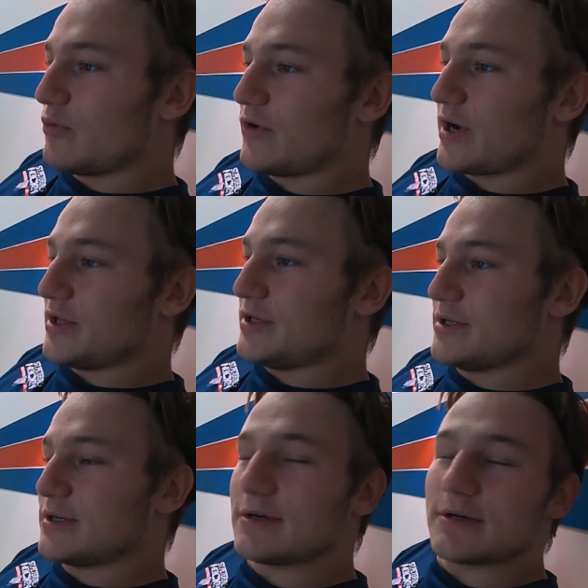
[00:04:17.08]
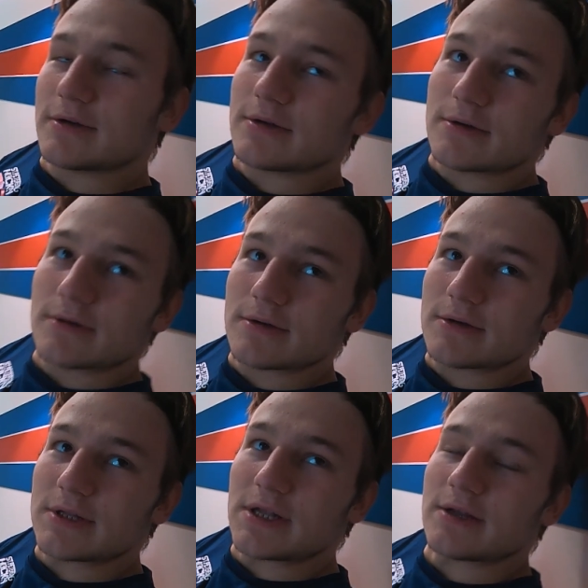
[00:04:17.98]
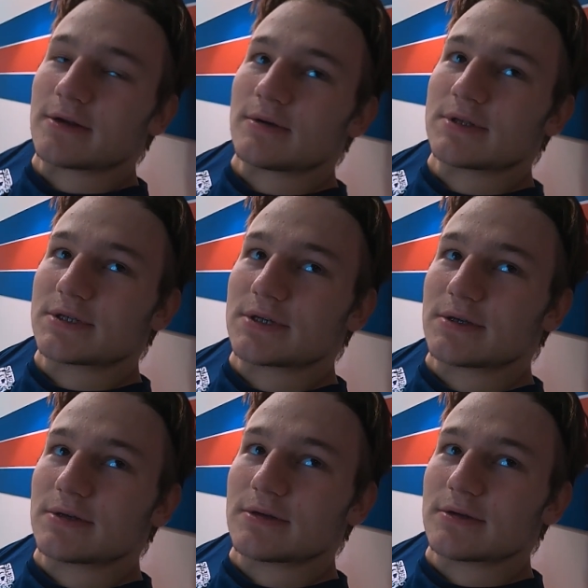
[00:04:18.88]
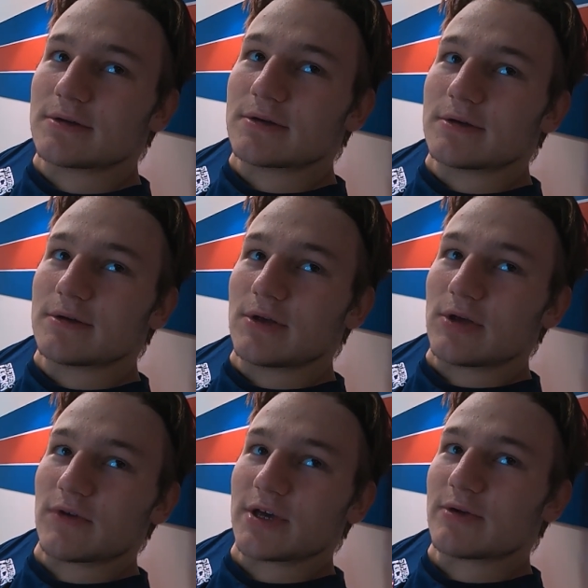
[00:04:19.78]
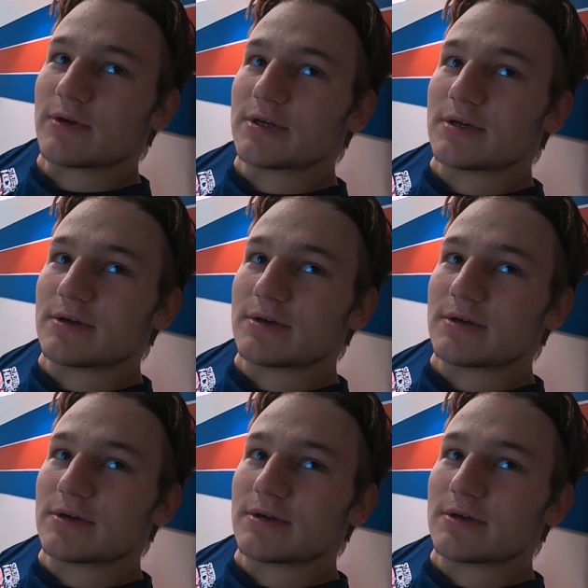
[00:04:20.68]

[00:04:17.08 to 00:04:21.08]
Будем выходить и тренироваться, и выигрывать.